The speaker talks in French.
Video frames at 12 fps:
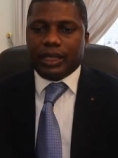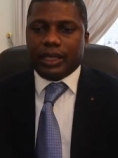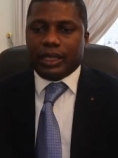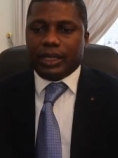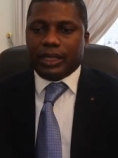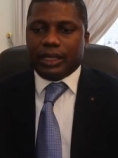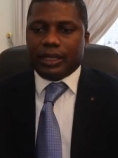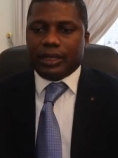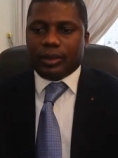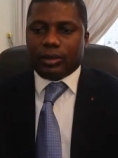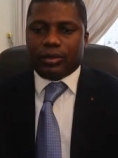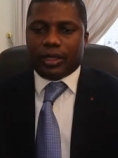Et
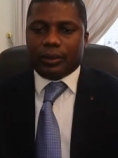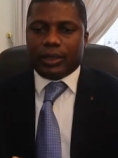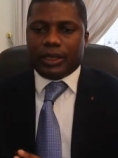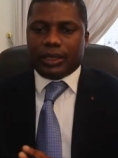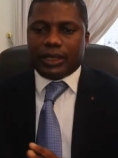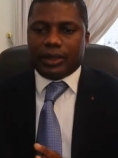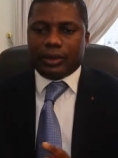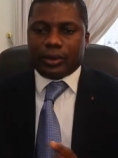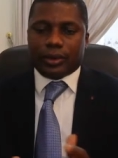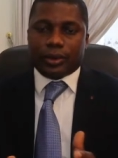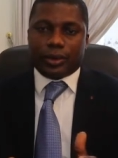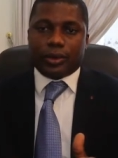le gouvernement essaie de
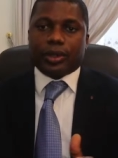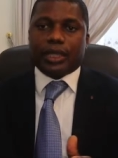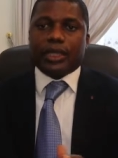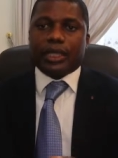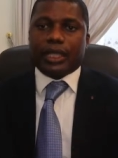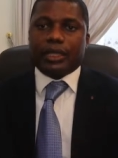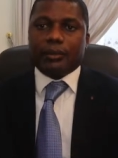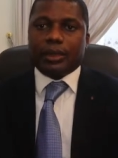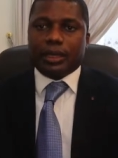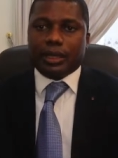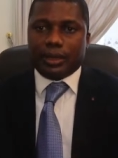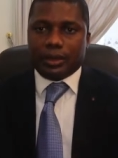structurer
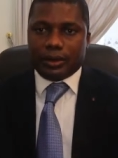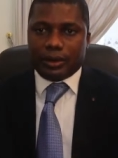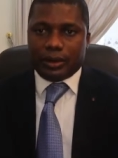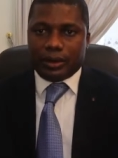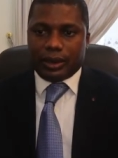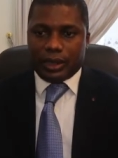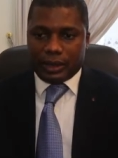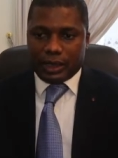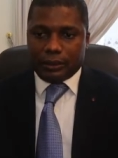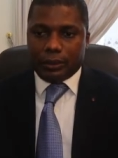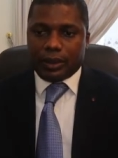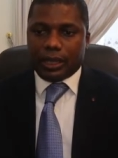également la
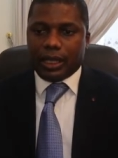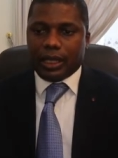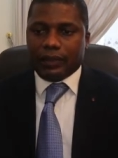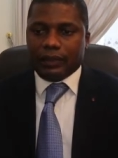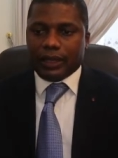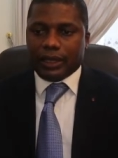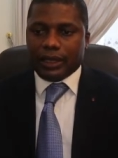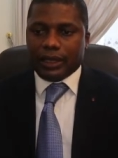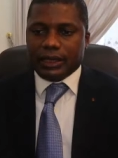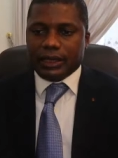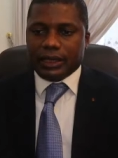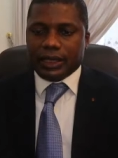diaspora avec des
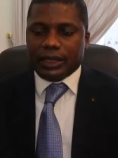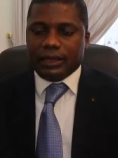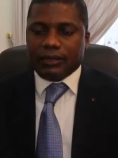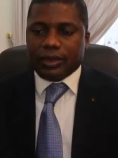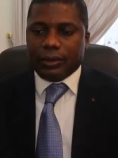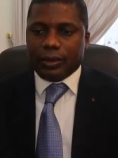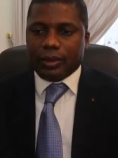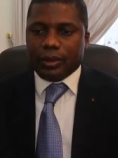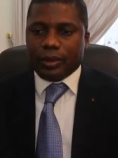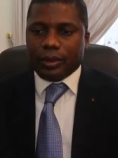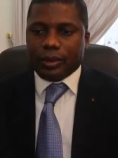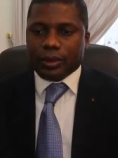initiatives comme le
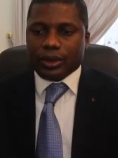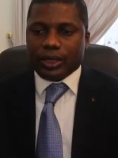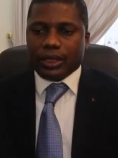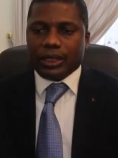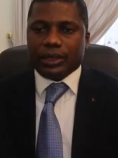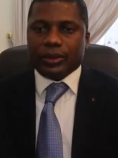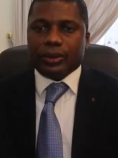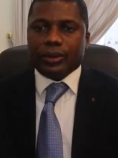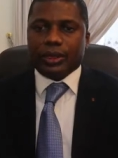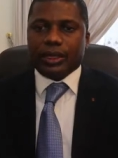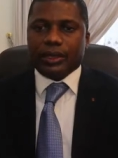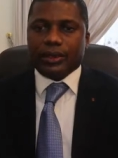Haut Conseil des
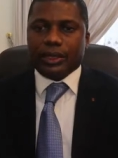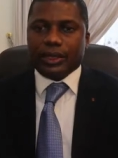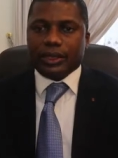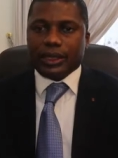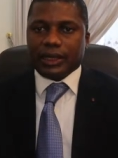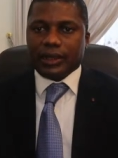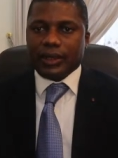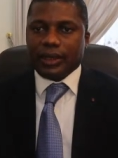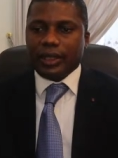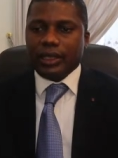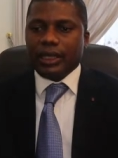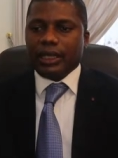Togolais de l'extérieur
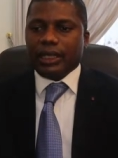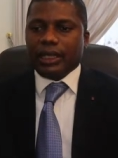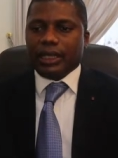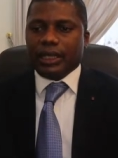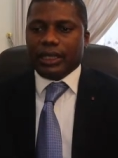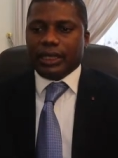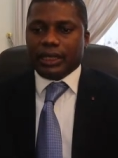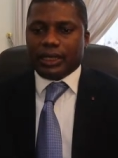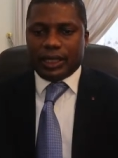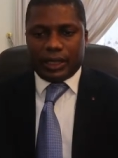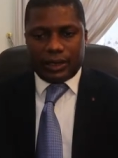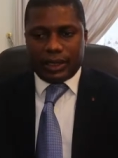et
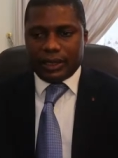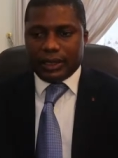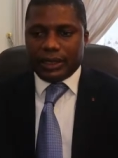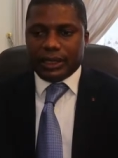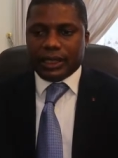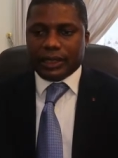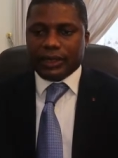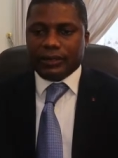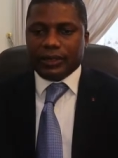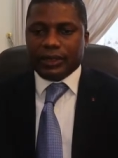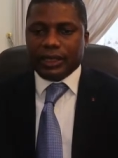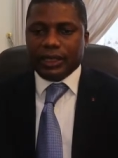qui a organisé des
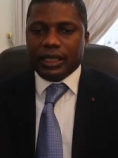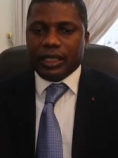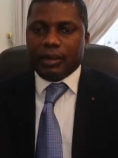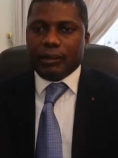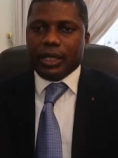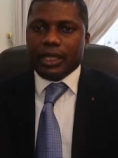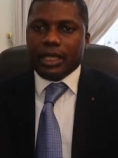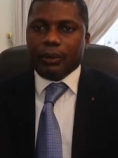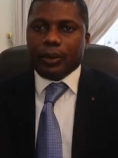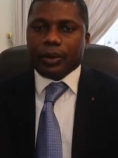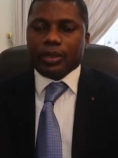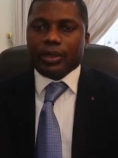activités. Mais il est
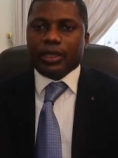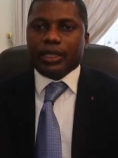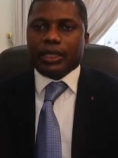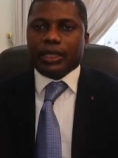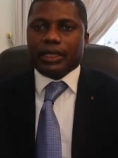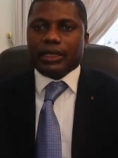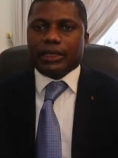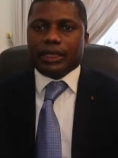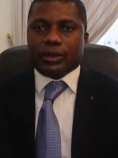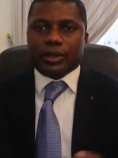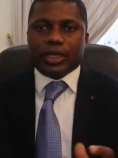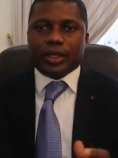important que les
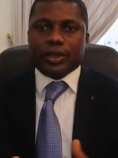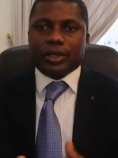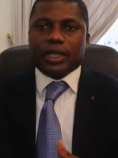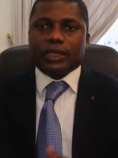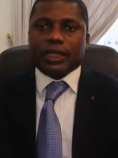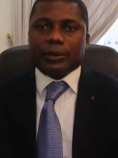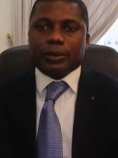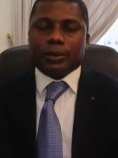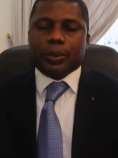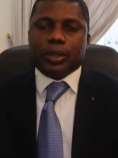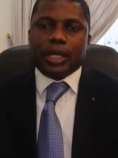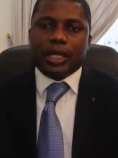associations de la
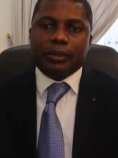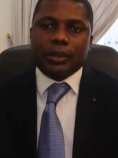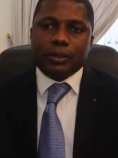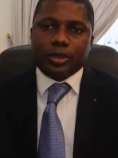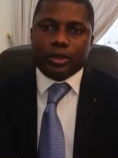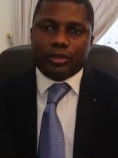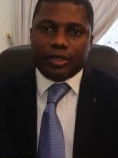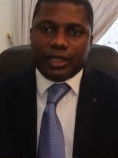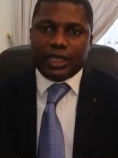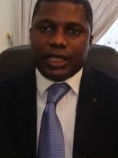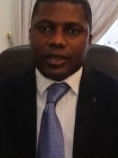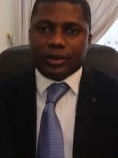diaspora elles-mêmes se
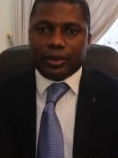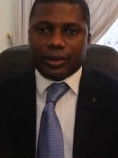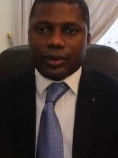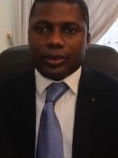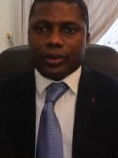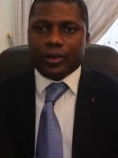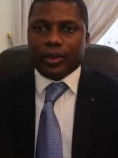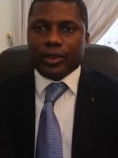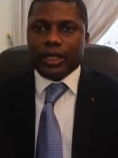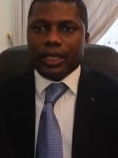fédèrent, se structurent